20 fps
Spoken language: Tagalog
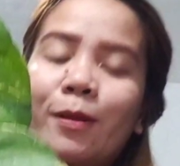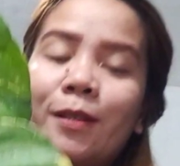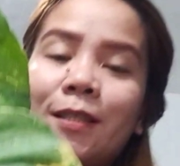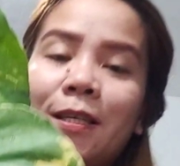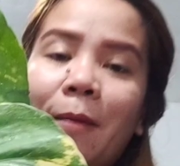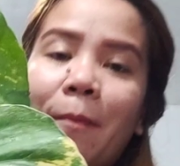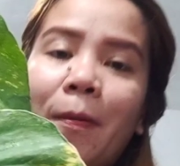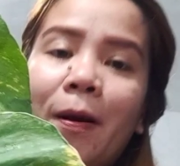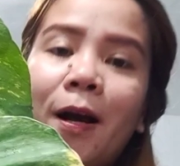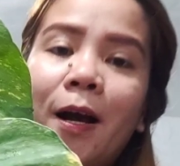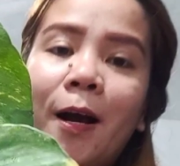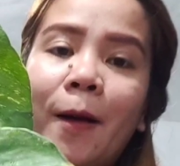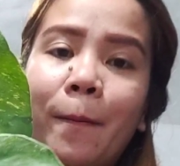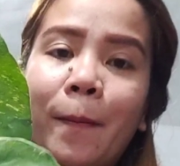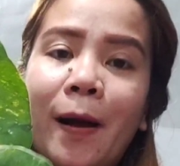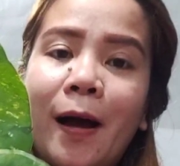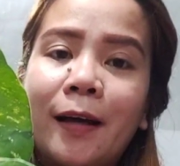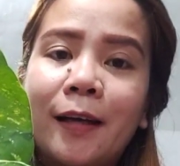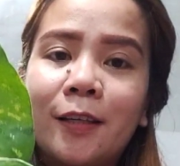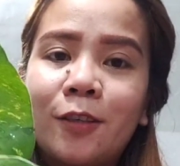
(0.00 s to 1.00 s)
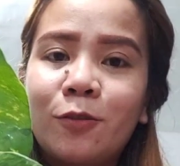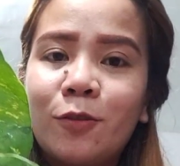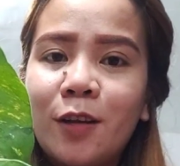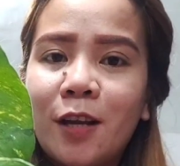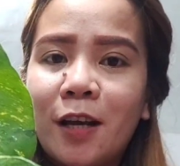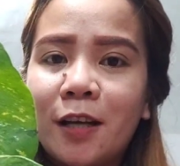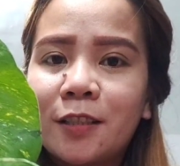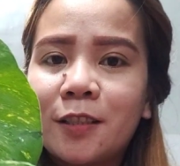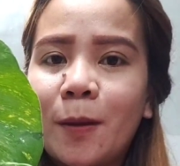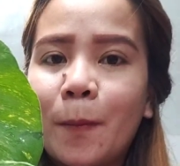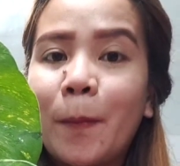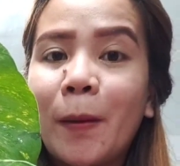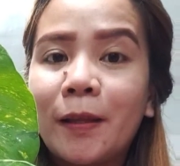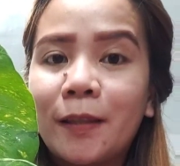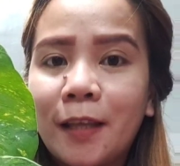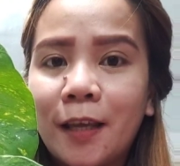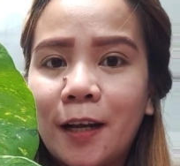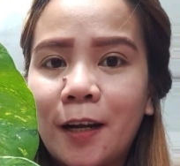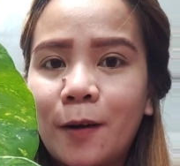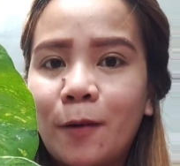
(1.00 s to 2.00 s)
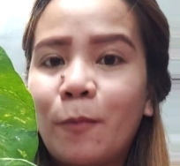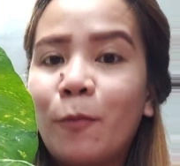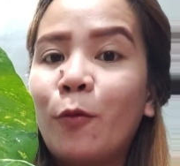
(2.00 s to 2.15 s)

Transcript: Basta pagagapangin nyo lang sa pader.